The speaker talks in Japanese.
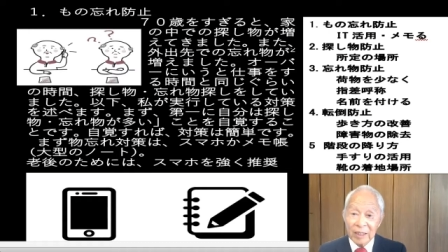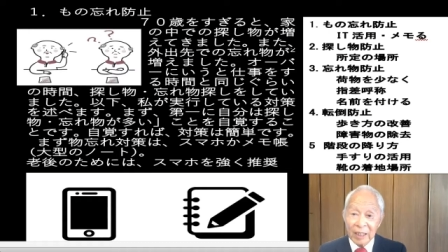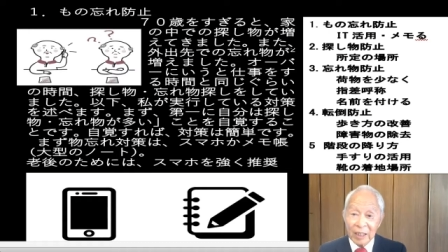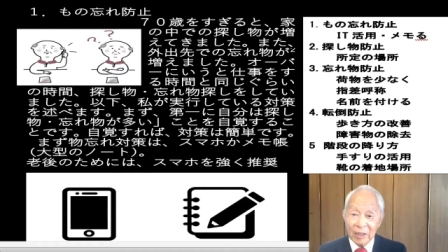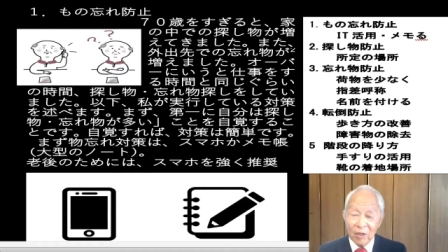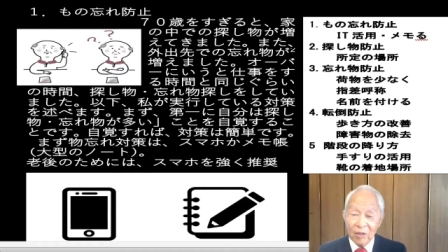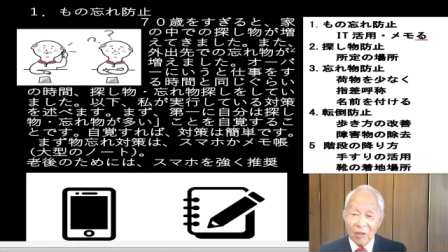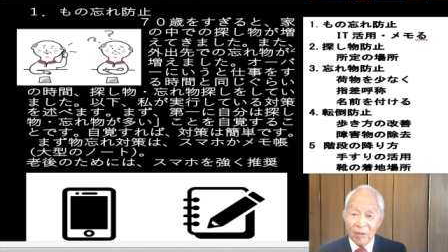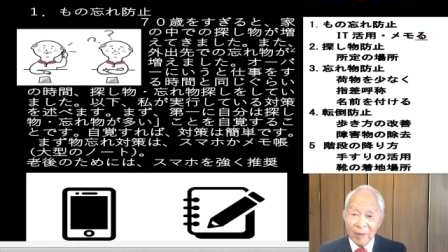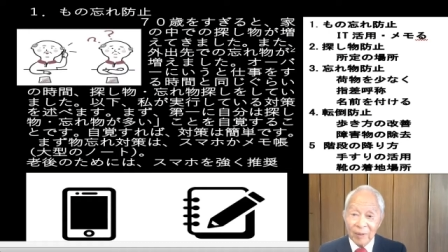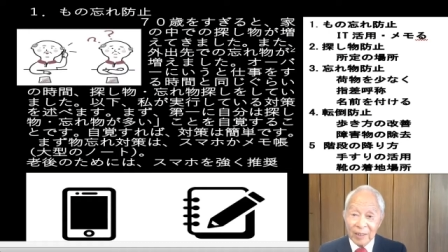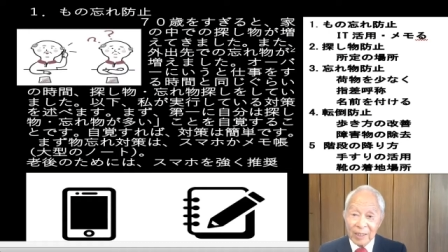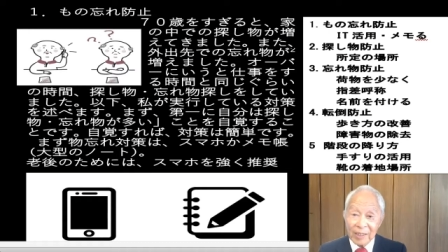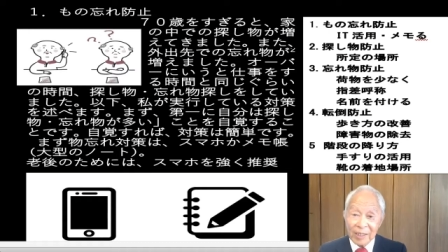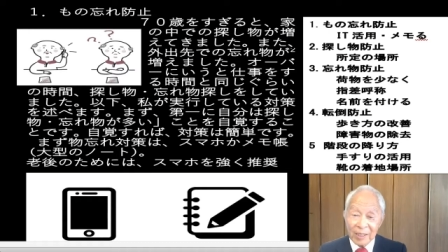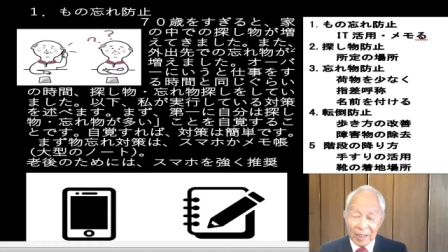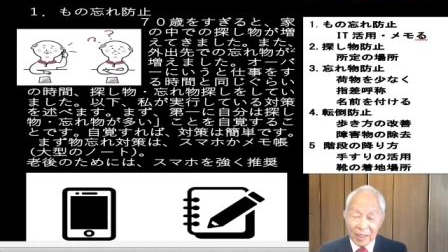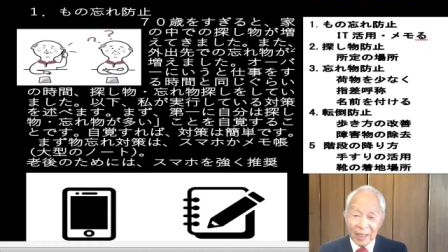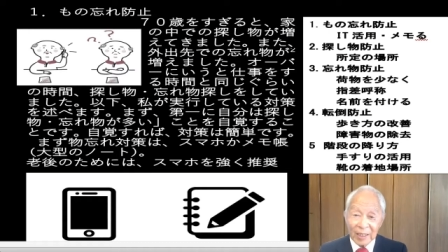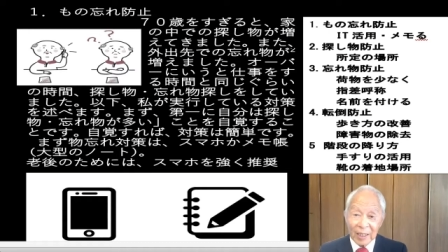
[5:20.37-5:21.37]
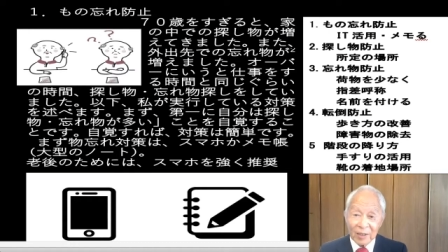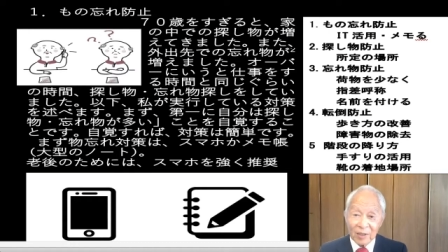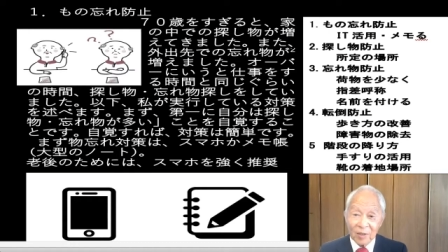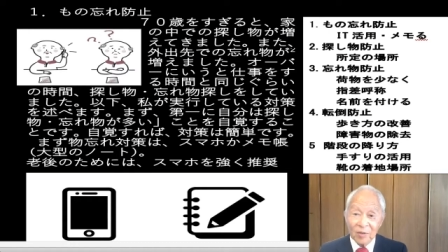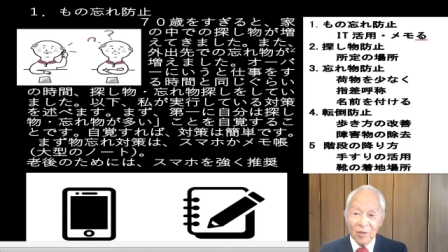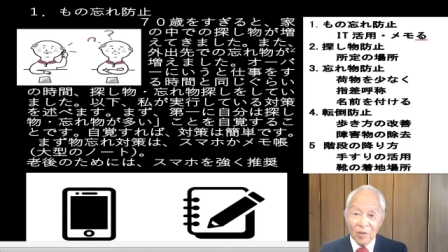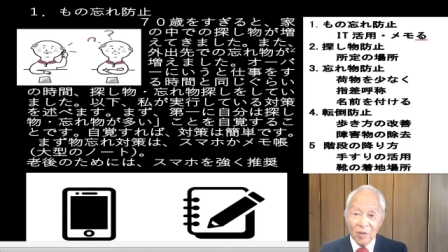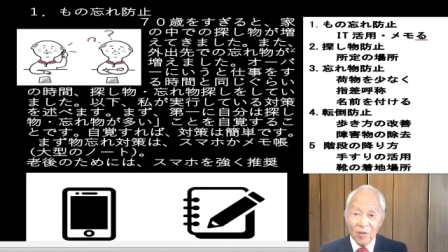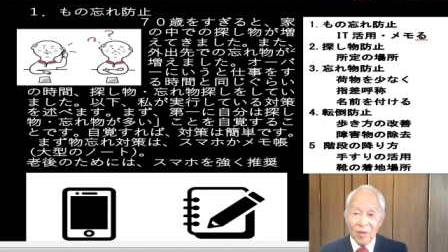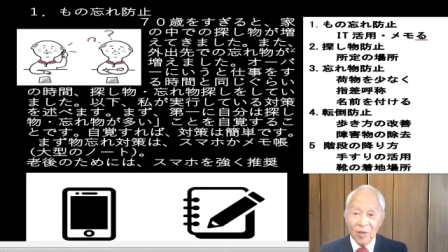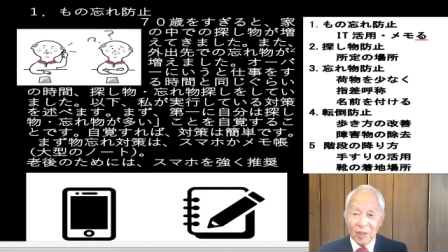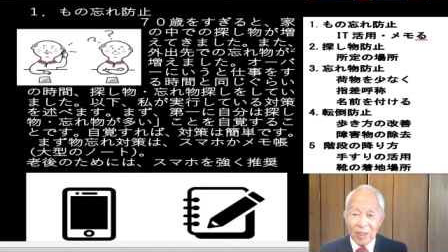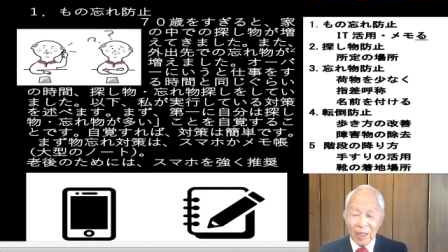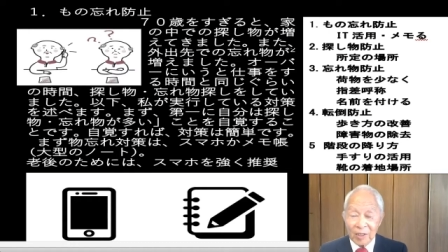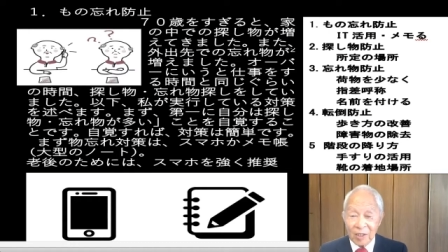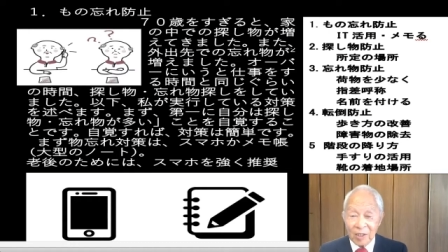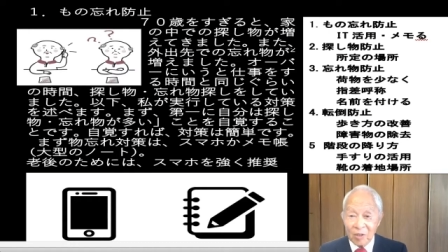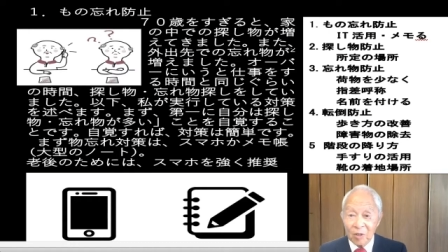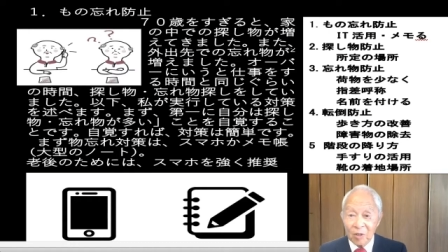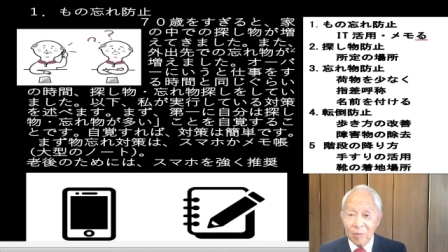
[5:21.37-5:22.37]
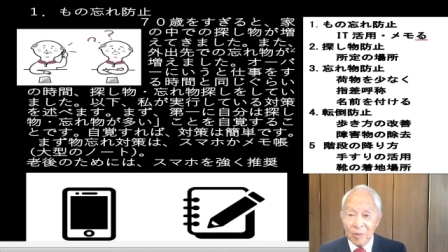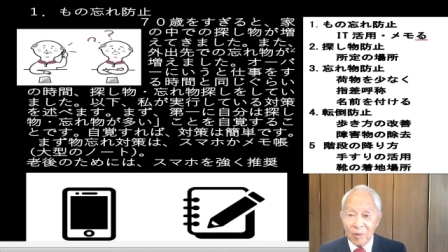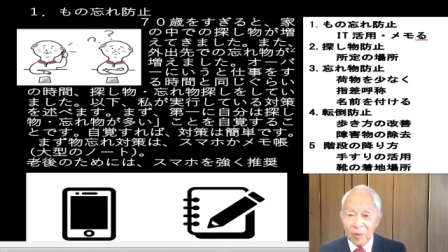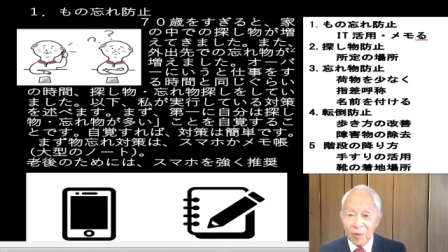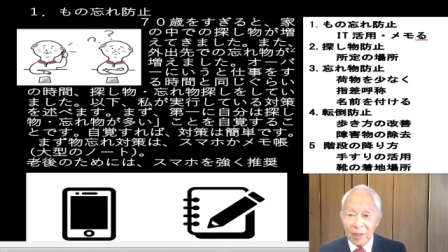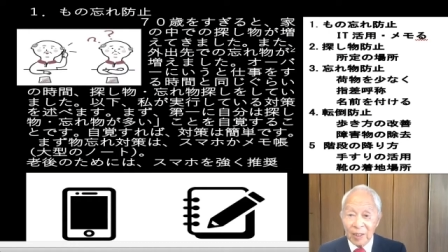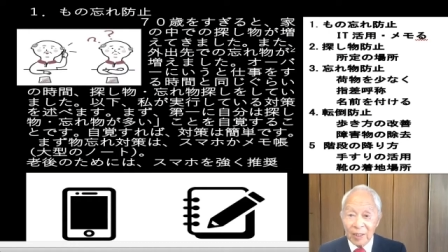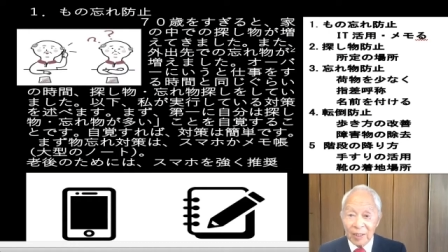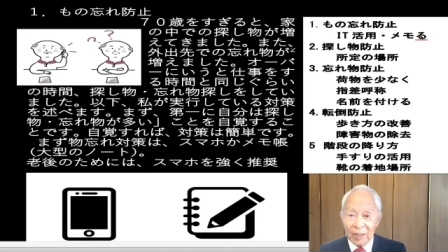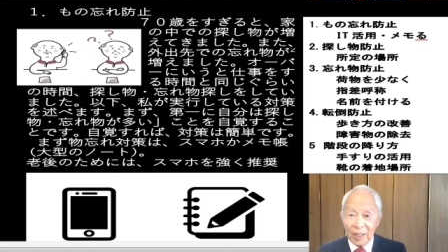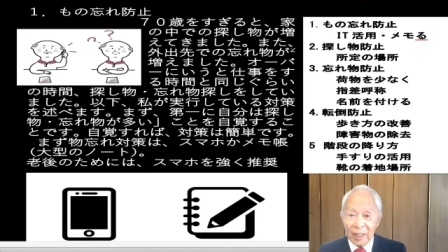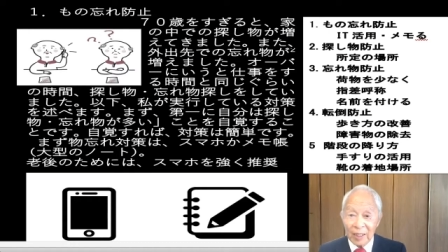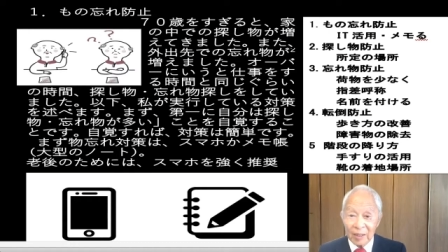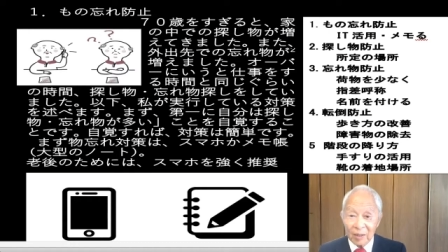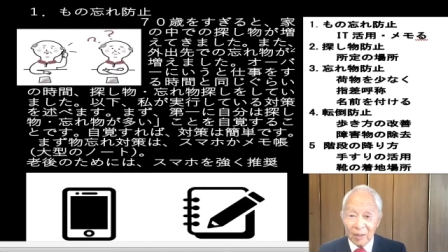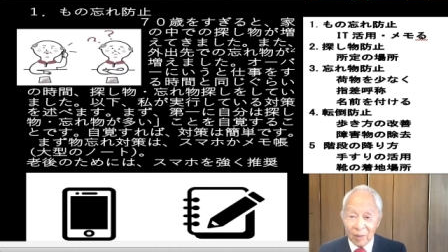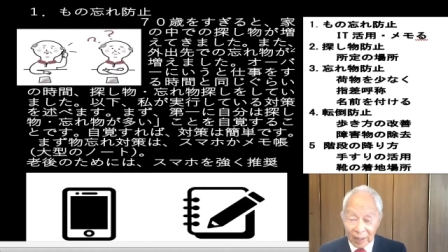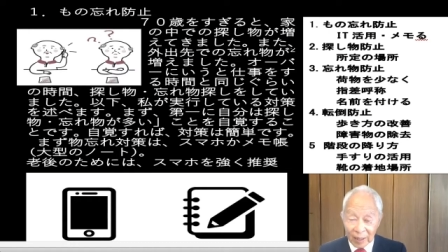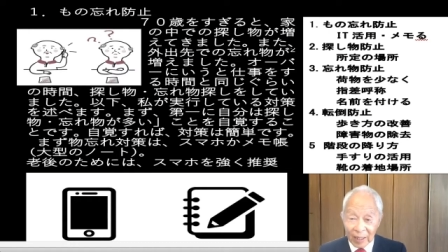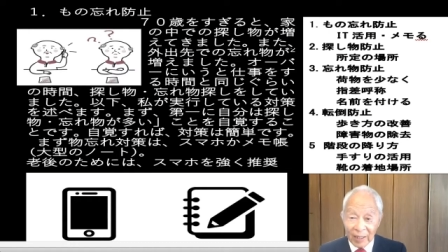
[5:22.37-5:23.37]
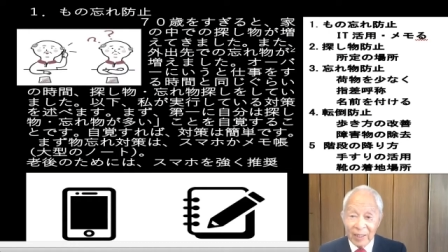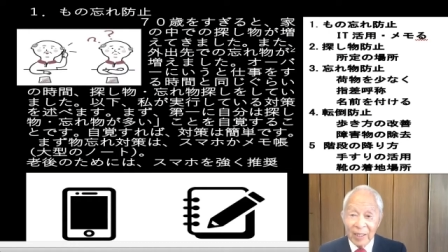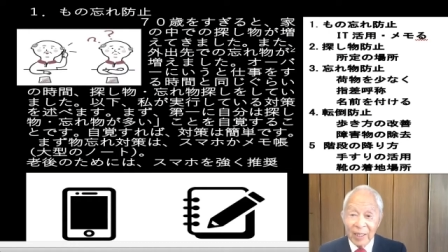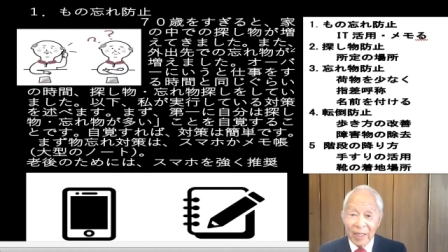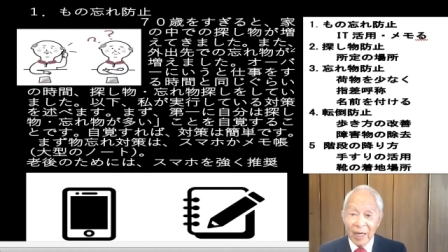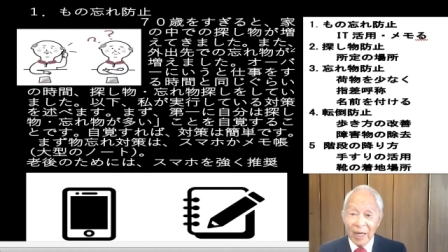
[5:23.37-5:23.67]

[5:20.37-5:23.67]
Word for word: 例えばですね家族の誕生日のデータとか